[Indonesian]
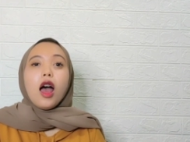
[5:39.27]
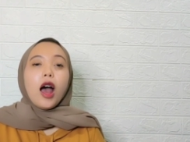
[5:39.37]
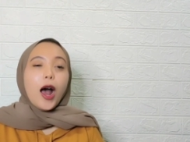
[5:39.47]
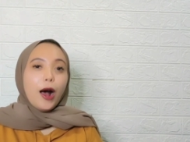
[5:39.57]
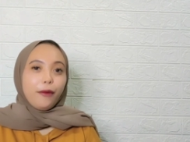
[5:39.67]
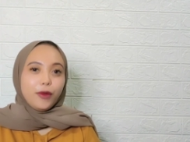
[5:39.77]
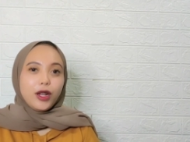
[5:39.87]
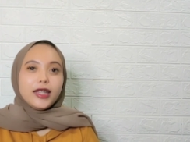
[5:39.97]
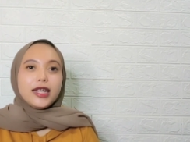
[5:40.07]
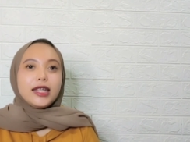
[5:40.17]

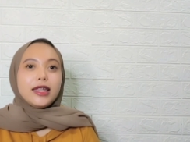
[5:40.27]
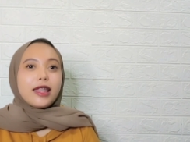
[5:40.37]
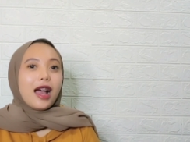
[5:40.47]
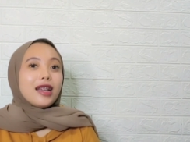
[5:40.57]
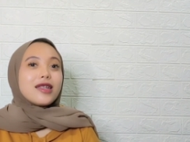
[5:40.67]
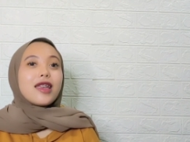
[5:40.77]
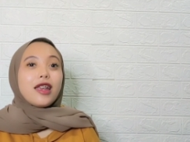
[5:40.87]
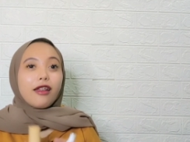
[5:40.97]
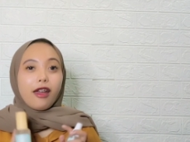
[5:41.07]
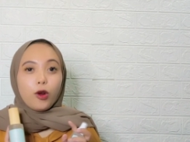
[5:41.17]
upload tentang
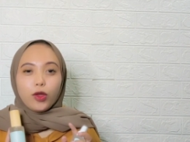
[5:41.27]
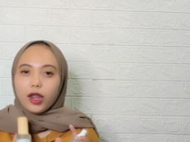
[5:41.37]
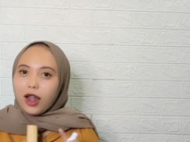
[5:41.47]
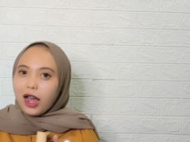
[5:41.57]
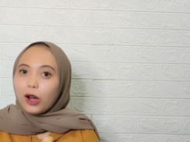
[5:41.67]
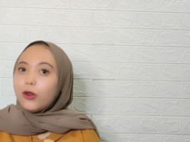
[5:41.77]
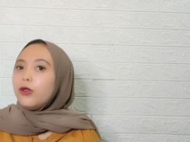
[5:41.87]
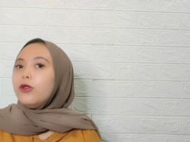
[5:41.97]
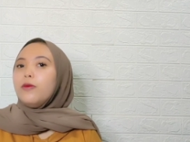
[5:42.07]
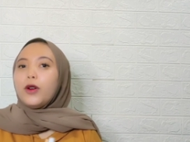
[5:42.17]
skincare rutin
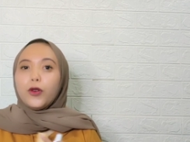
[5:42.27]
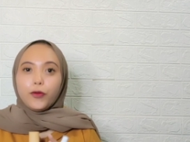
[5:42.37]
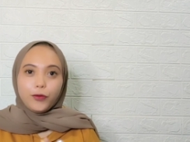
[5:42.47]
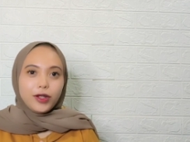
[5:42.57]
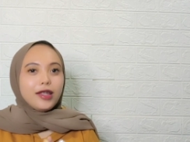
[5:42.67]
aku maupun